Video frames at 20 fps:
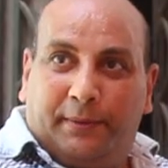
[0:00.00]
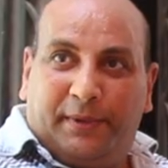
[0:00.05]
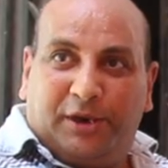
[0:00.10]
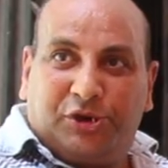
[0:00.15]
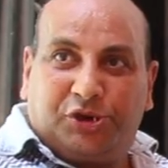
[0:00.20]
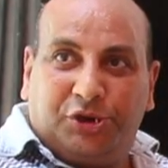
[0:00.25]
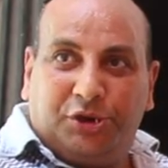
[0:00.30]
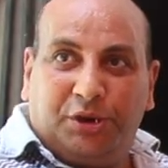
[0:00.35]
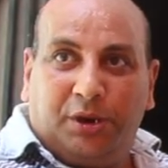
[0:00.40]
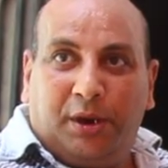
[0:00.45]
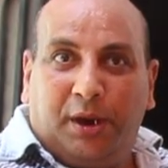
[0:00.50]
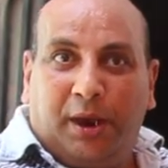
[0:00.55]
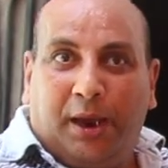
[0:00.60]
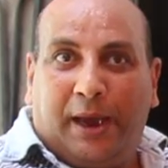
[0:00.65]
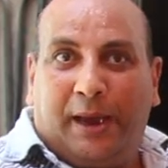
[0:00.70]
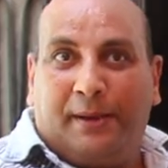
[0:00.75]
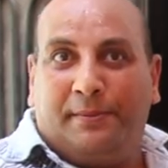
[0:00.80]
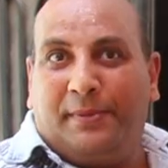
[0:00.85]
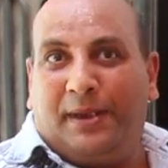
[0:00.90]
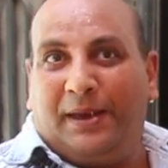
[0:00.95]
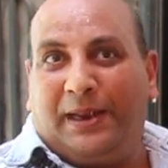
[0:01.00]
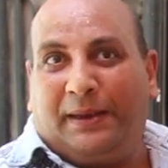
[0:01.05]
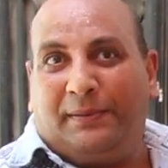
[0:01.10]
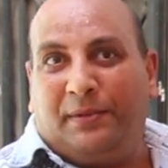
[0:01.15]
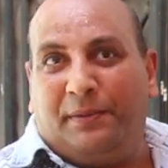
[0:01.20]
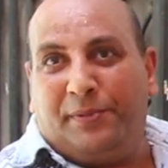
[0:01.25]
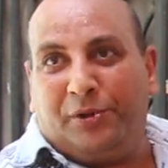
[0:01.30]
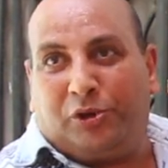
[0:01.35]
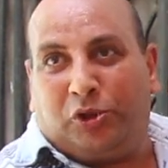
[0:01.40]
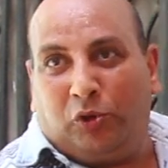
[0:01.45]
ماشي اما
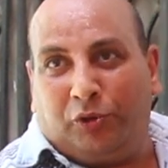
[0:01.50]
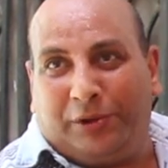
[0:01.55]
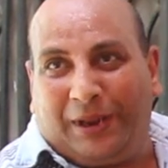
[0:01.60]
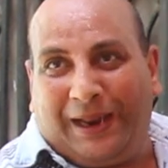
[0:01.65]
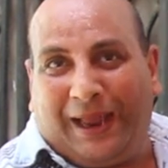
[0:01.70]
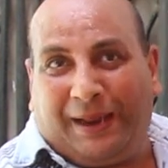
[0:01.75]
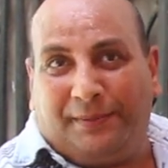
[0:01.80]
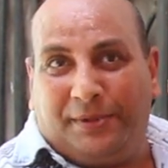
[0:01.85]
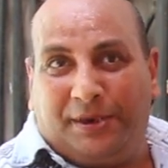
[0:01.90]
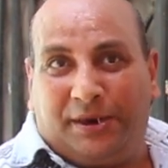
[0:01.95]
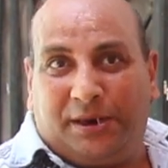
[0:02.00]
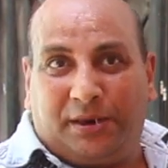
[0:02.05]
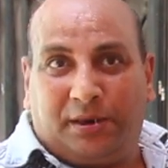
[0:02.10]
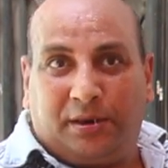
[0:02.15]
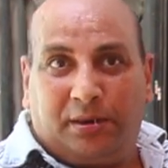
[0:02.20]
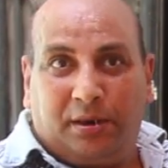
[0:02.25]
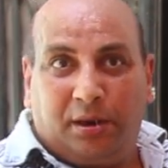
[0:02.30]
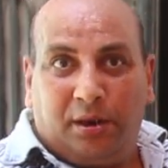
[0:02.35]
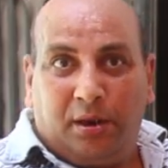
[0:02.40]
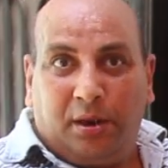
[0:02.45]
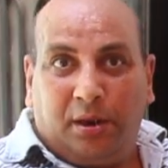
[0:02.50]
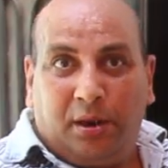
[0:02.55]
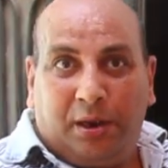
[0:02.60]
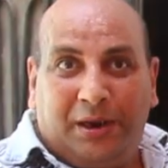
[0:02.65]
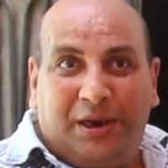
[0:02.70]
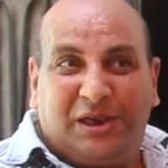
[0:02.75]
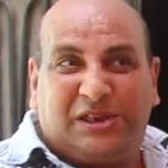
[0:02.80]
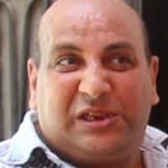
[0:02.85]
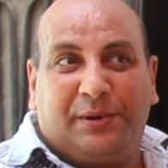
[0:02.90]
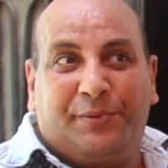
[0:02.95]
اللحم البتولو ده لحم ايه
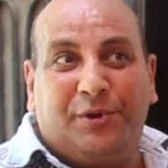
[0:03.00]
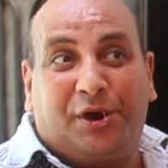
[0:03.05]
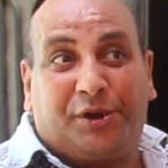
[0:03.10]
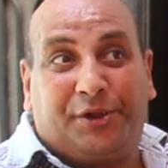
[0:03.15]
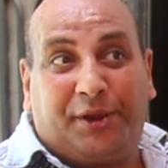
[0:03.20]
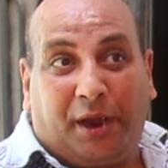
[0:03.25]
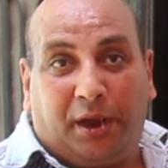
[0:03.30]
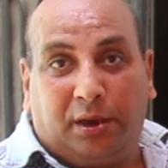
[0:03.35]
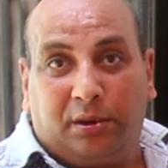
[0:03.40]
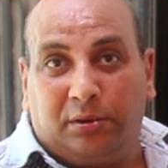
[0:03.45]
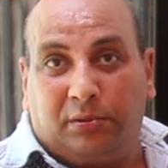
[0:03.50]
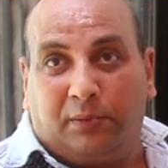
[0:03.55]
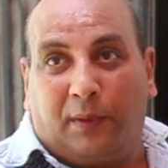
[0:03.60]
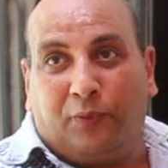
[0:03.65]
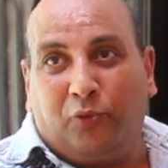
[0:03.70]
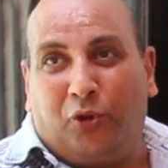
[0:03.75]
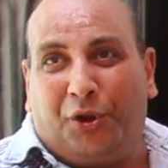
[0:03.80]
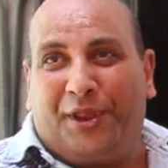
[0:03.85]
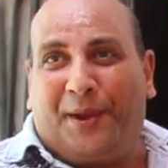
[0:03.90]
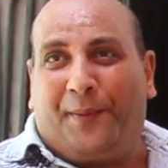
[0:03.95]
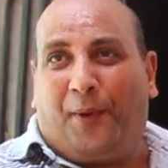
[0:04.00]
لسه بيرضع ممنوع